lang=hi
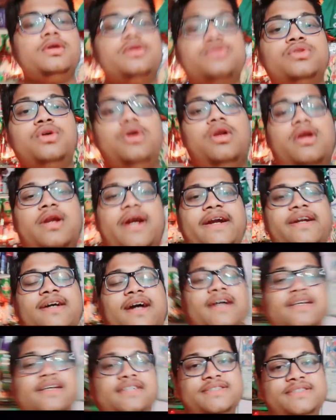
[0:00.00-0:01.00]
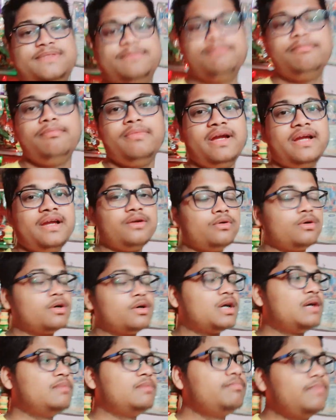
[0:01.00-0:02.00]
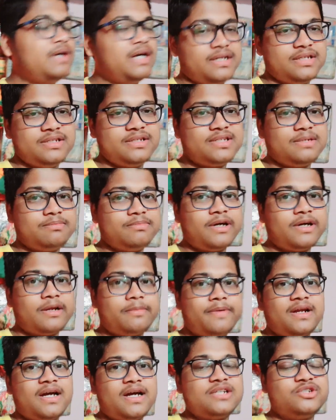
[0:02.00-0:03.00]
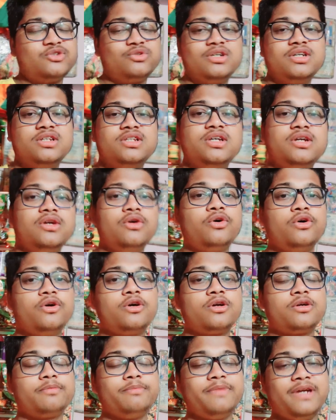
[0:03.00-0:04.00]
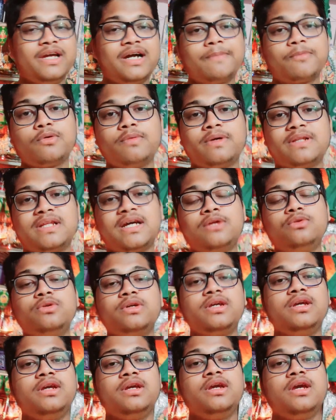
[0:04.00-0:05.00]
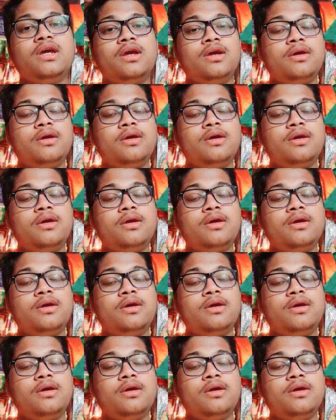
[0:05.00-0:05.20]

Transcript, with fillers: सो ऑल राइट गाइज़ मैं और हम बाकी सब घर पर आ चुके थे और मैं आपको बता दूं कि